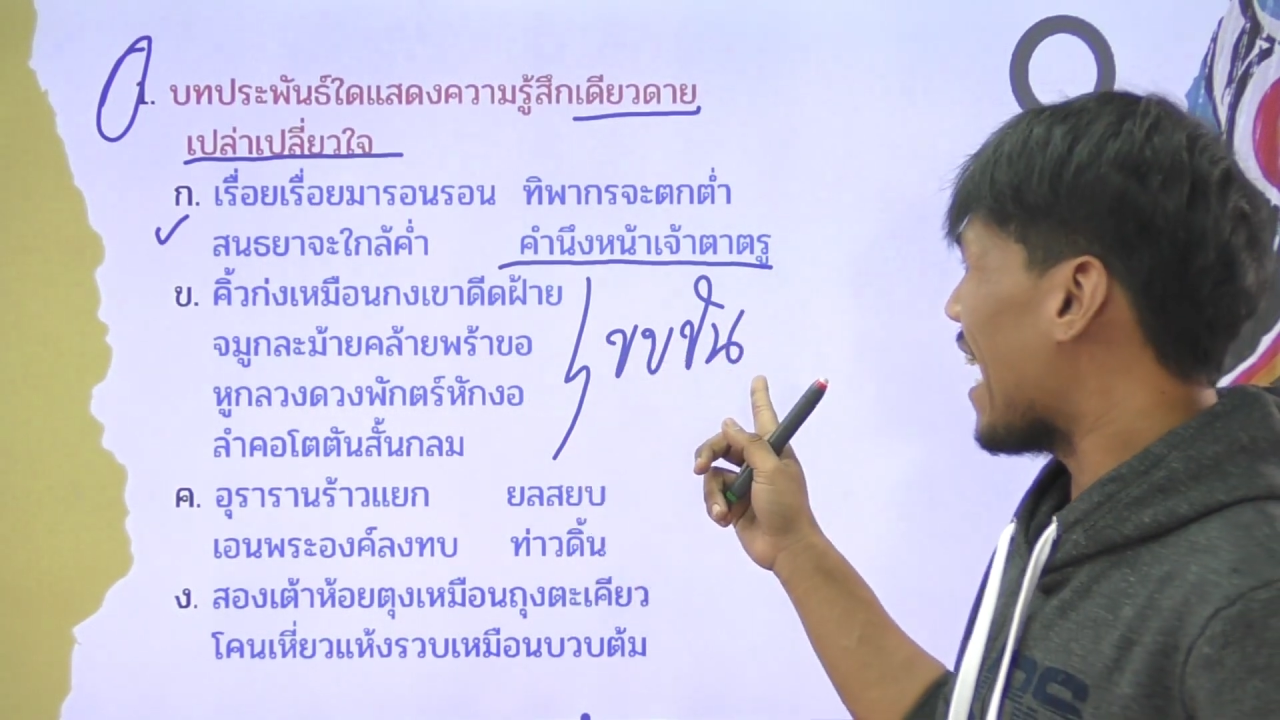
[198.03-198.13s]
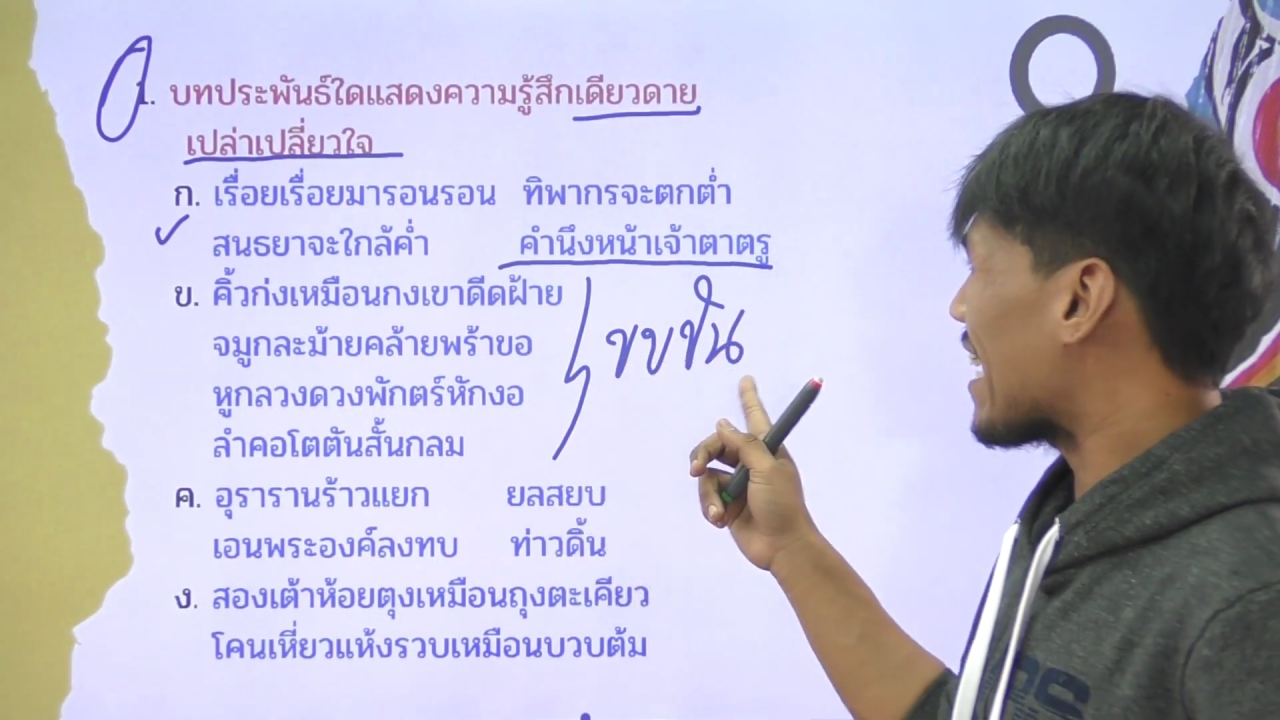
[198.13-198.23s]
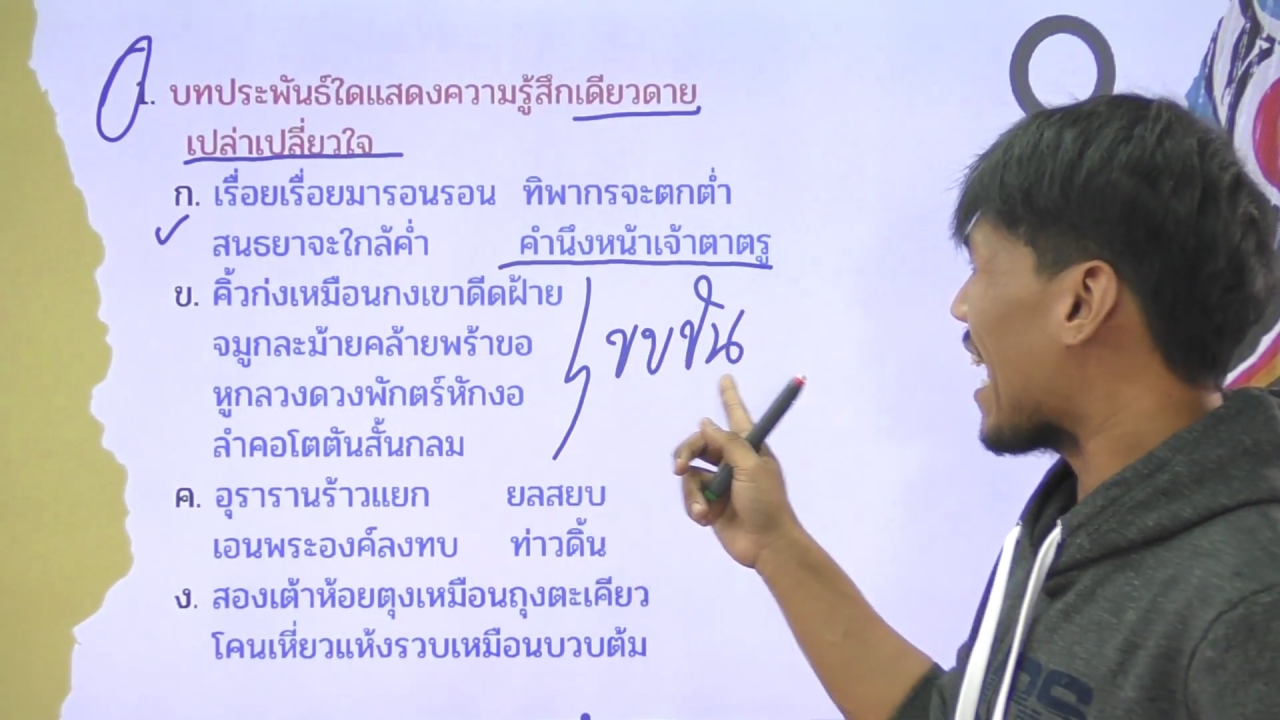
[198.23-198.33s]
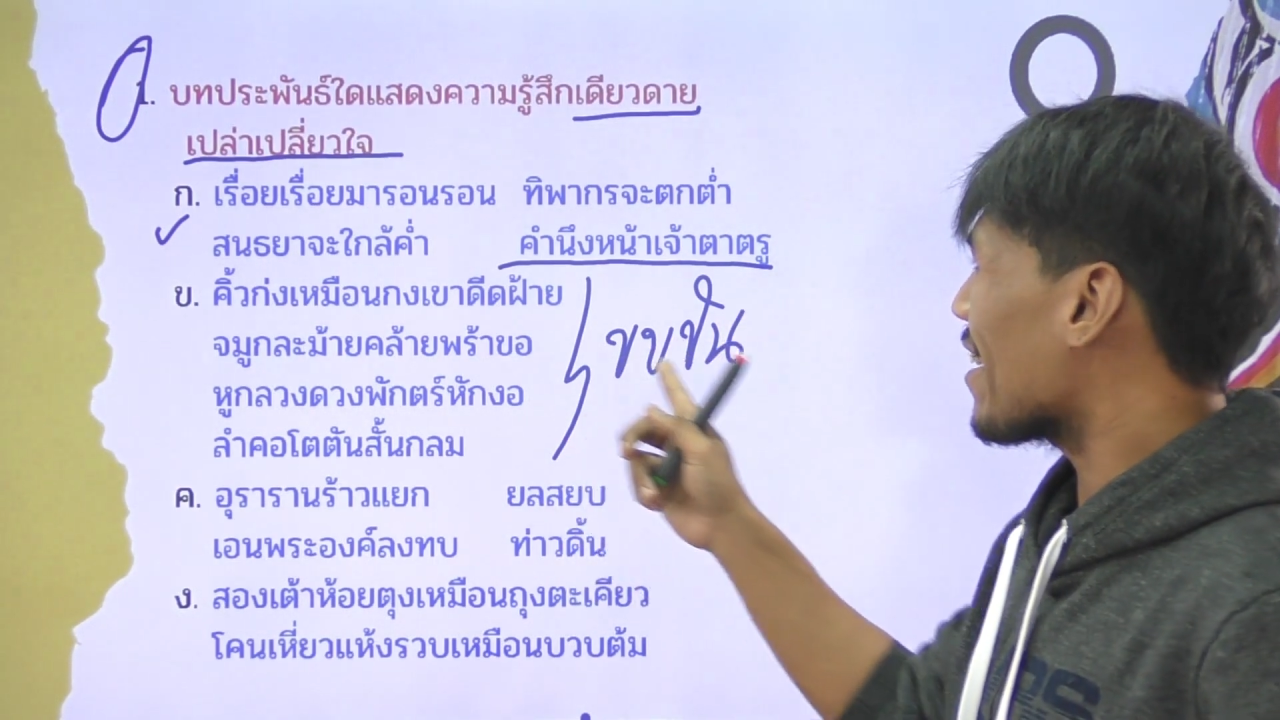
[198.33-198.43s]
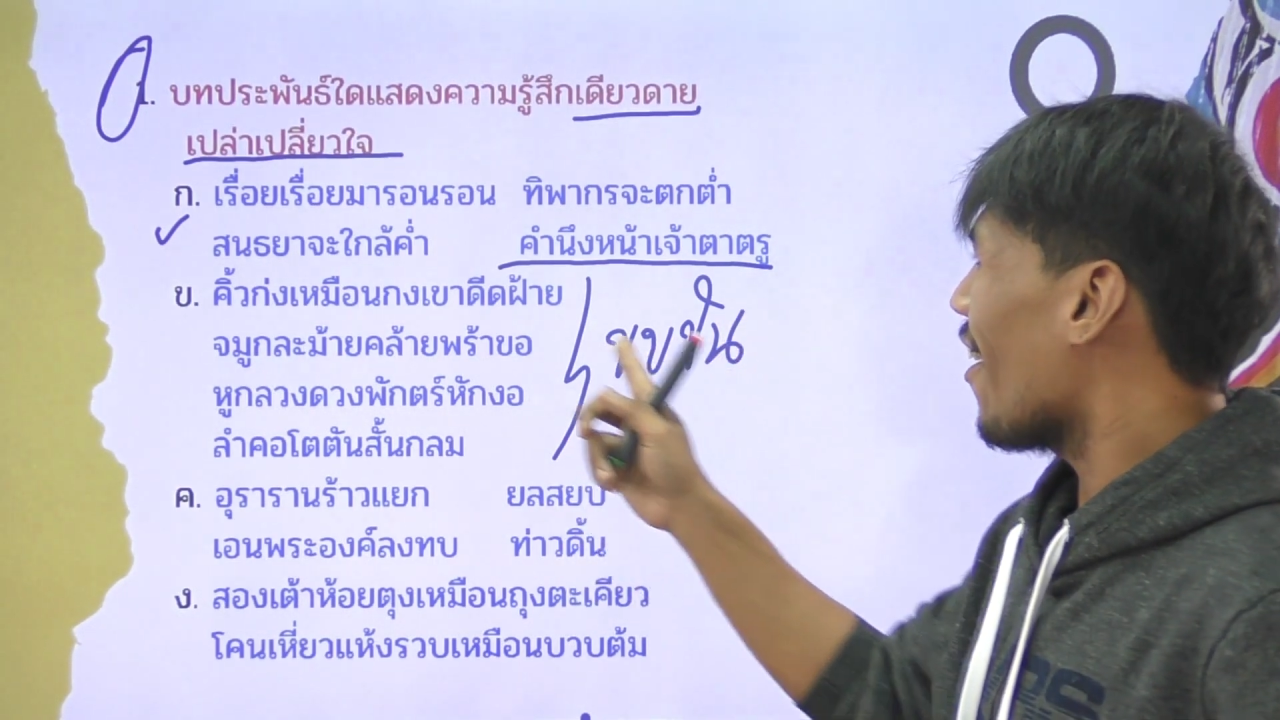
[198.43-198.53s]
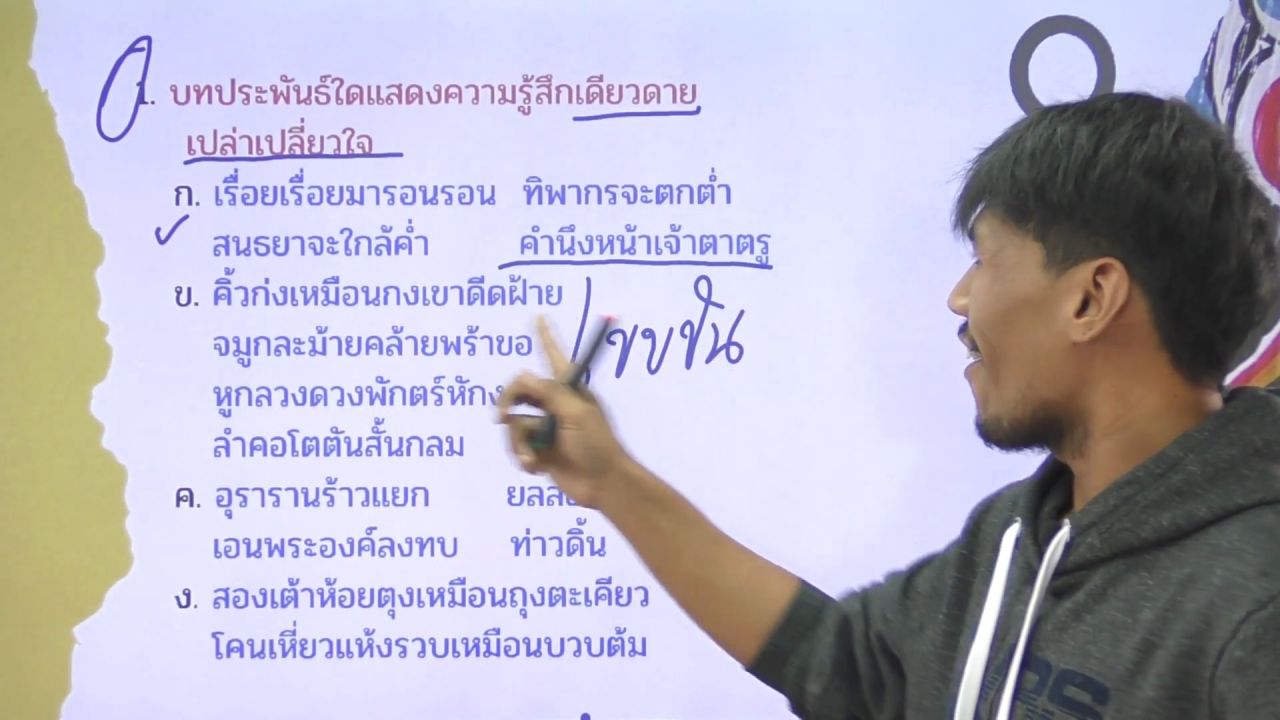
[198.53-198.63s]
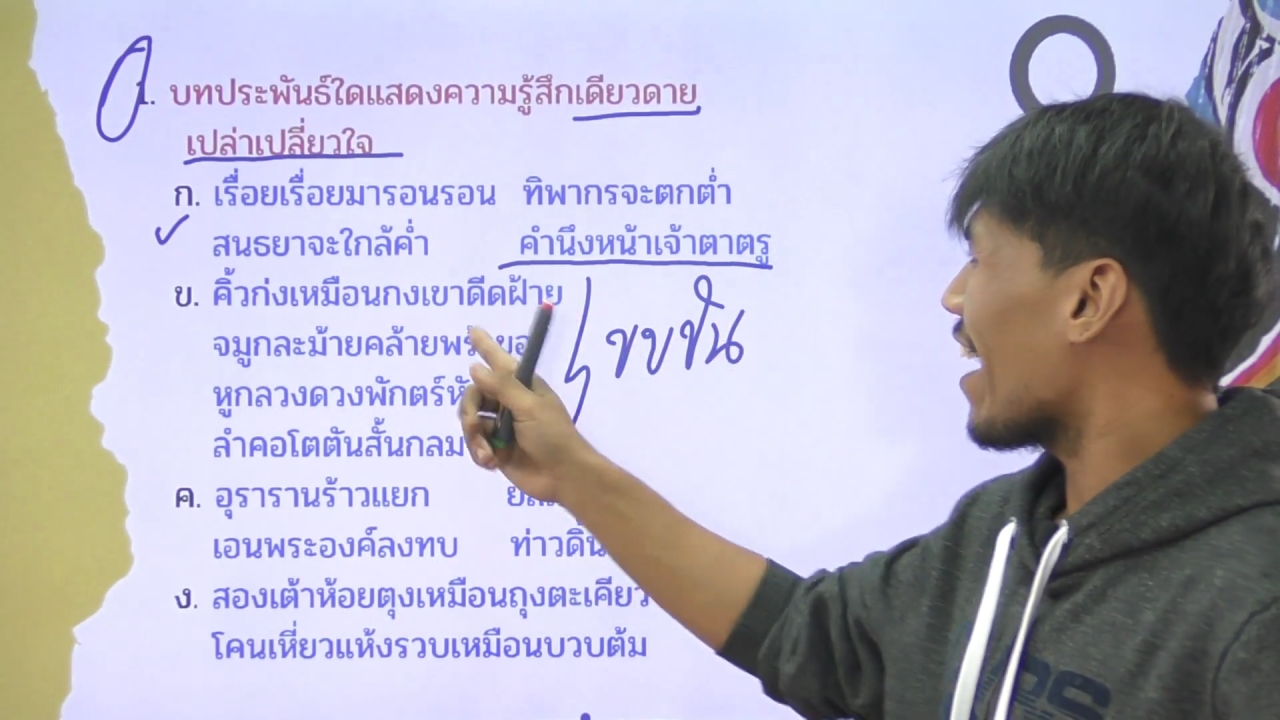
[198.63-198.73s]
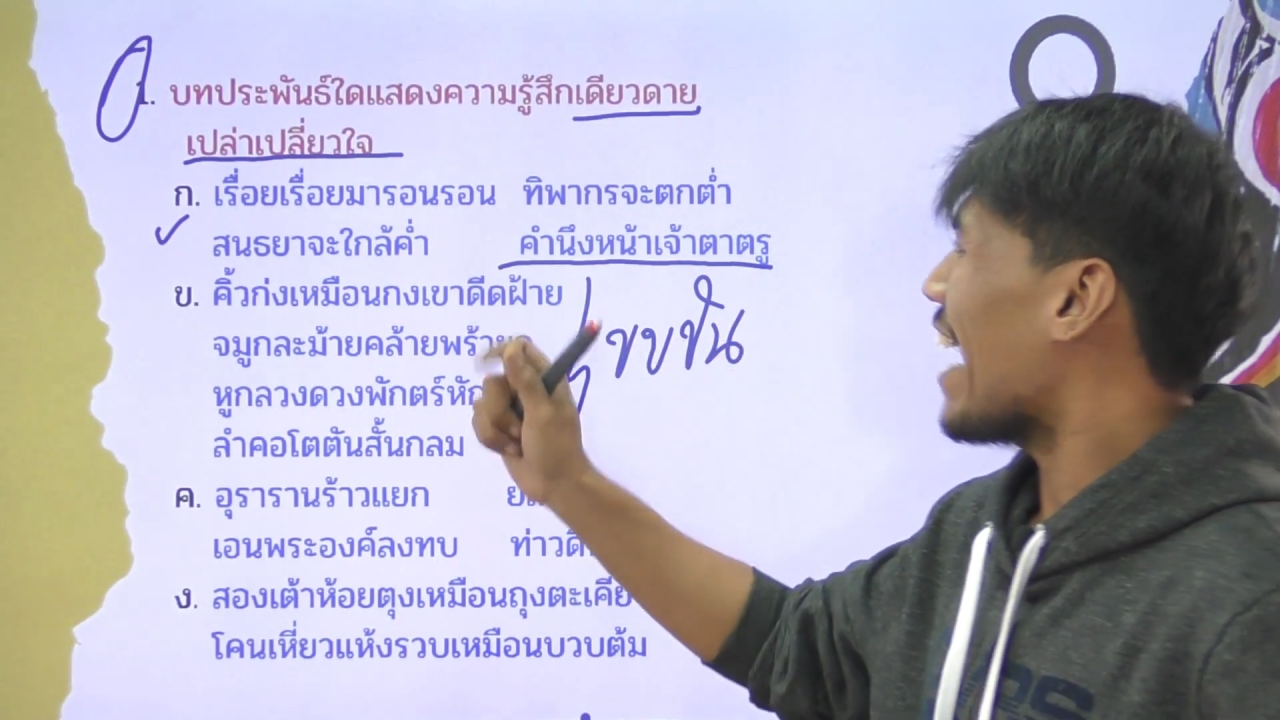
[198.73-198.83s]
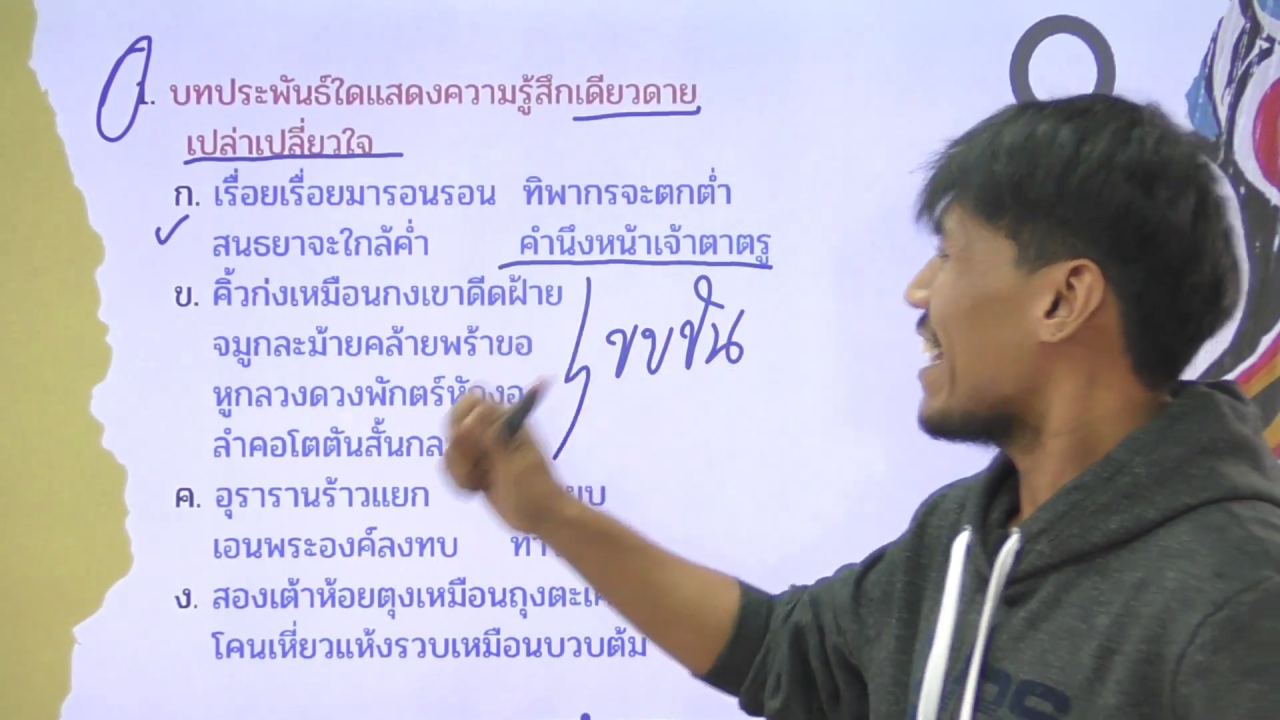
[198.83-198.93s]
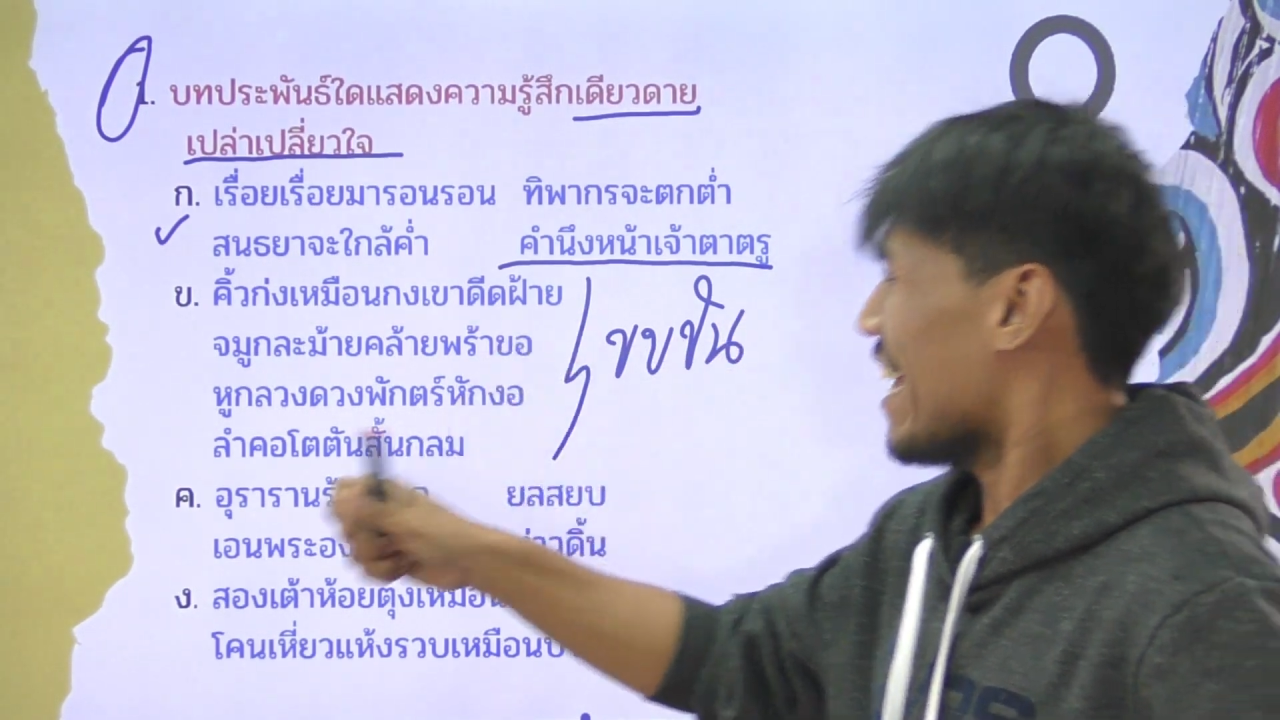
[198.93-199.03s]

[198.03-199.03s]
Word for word: ดังนั้นขอไข่